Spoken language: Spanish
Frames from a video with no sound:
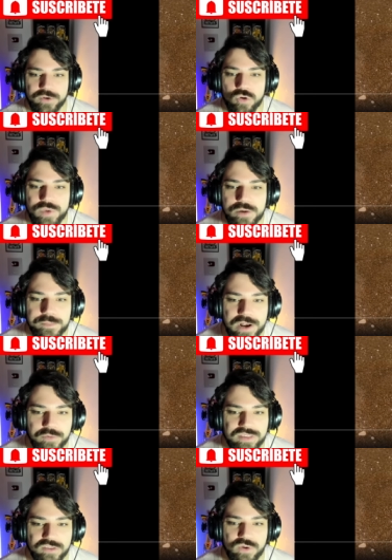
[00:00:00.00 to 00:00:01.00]
¿no vieron mil
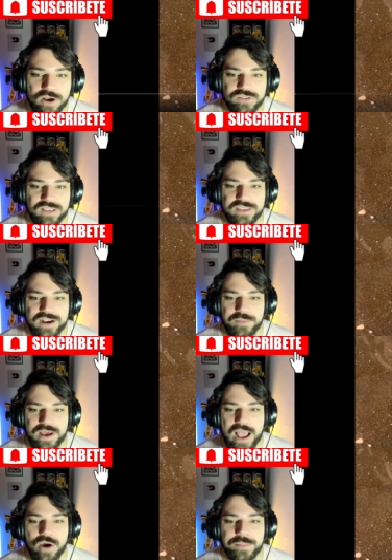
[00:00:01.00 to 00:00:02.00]
veces una cosa así en el
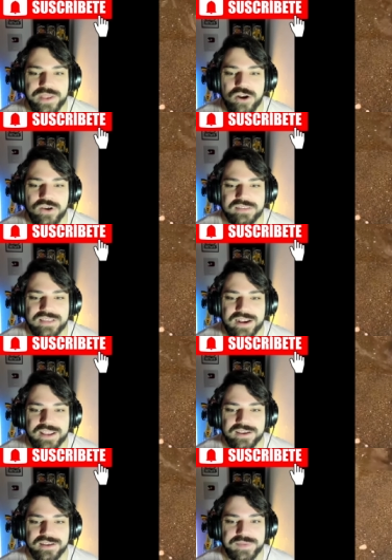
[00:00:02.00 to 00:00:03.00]
mar. Ahora mirá lo que
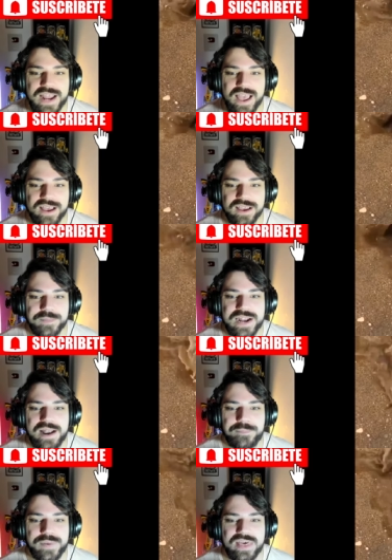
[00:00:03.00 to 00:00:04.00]
sale. Mirá. Mirá
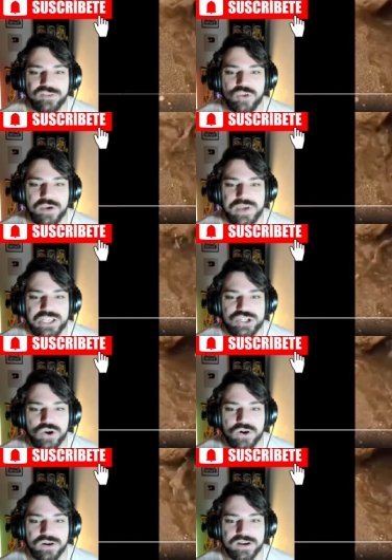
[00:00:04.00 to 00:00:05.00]
el pedazo de
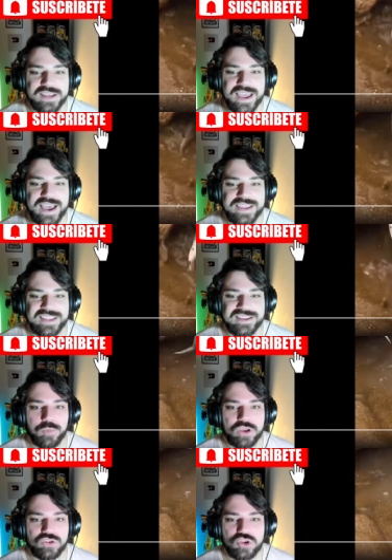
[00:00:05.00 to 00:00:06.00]
bicho que hay.
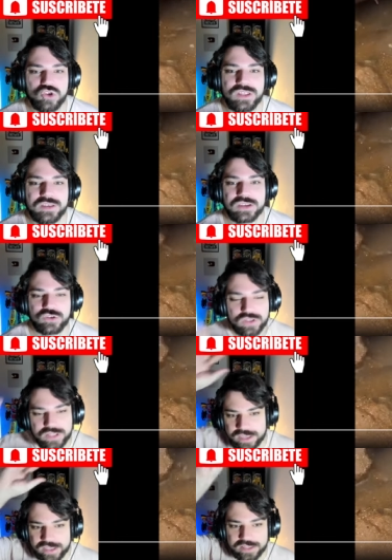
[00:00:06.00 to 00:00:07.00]
Porque yo, este,
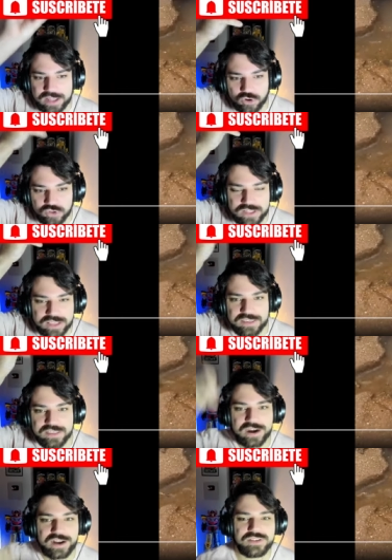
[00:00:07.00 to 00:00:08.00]
este, esta cosita así de
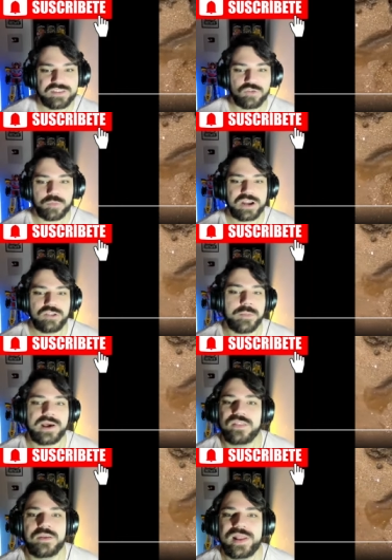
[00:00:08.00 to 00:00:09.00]
arriba, este sombrerito en
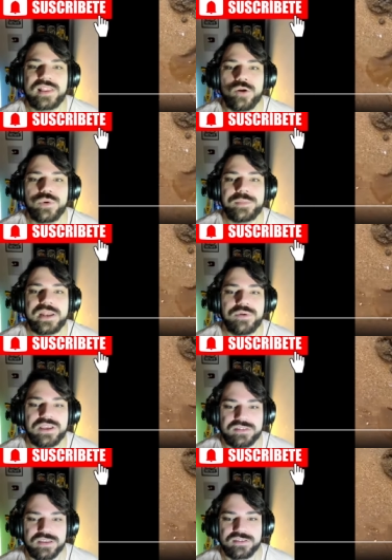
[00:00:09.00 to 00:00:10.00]
Mar del Plata, lo vi mil
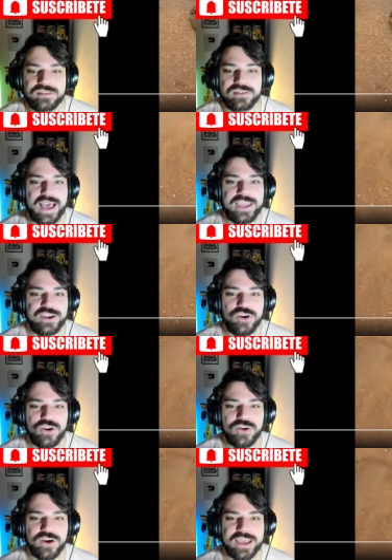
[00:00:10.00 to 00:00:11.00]
veces. Ay, no, no,
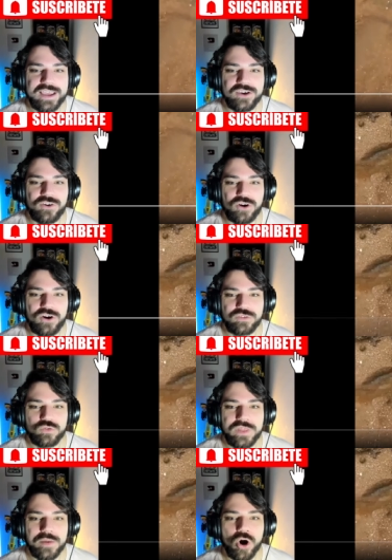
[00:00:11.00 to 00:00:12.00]
no, qué, horror, es
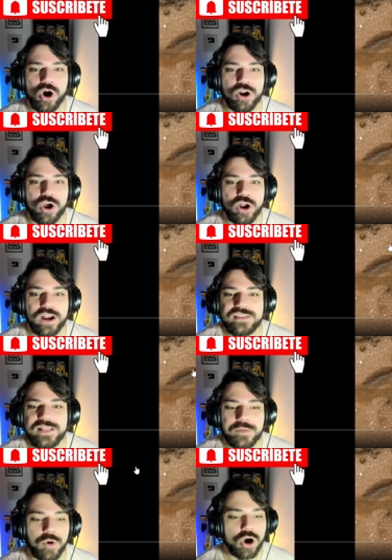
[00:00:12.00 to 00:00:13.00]
un Demogorgon. Es el
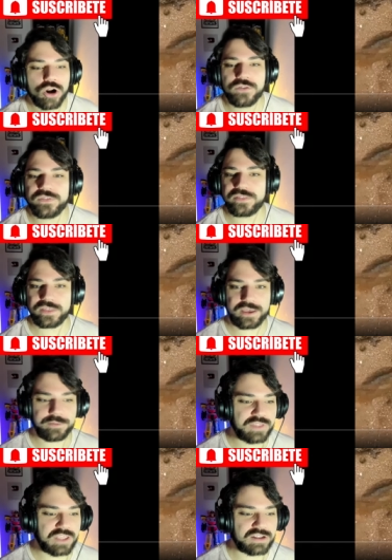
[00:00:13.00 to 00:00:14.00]
Demogorgon
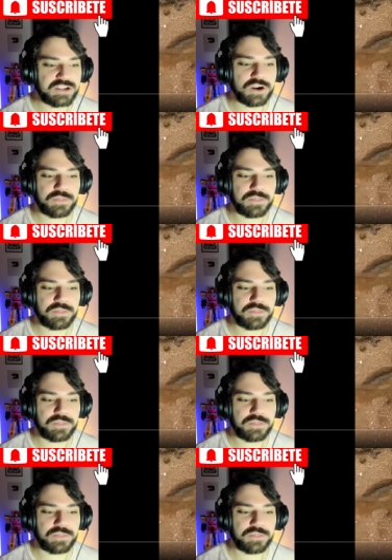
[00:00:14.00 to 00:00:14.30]
de, Stranger